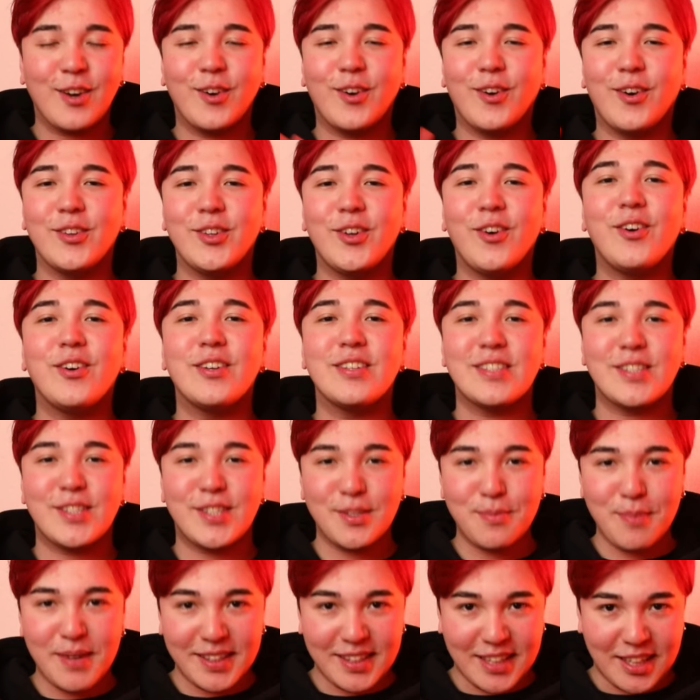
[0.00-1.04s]
この
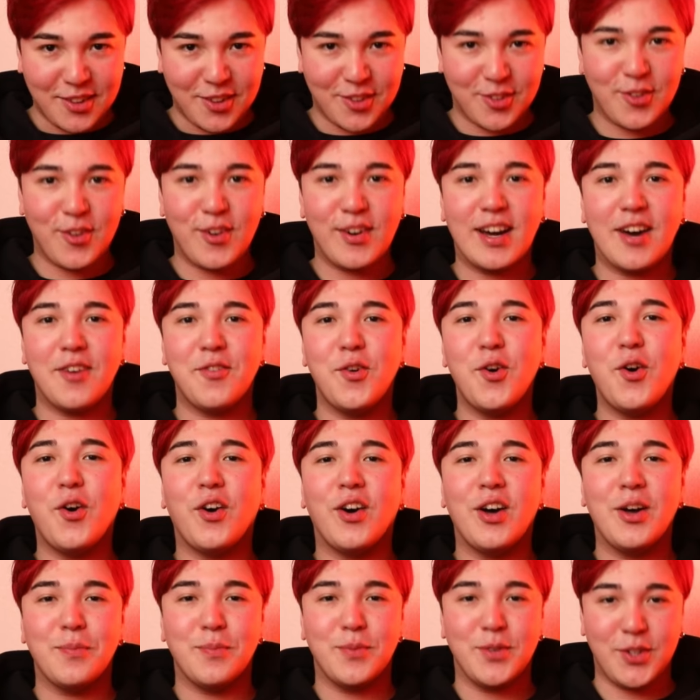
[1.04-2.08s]
全ての動画
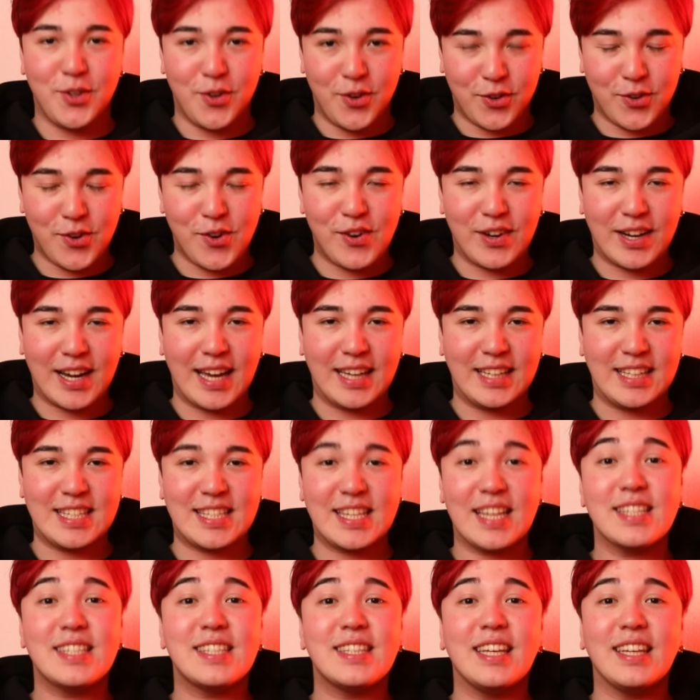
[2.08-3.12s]
を無料公開に
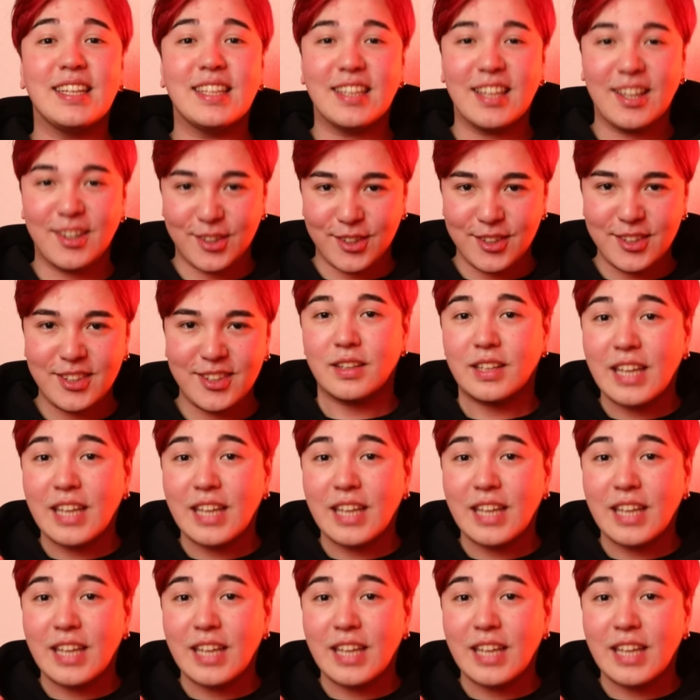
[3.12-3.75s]
させていただく。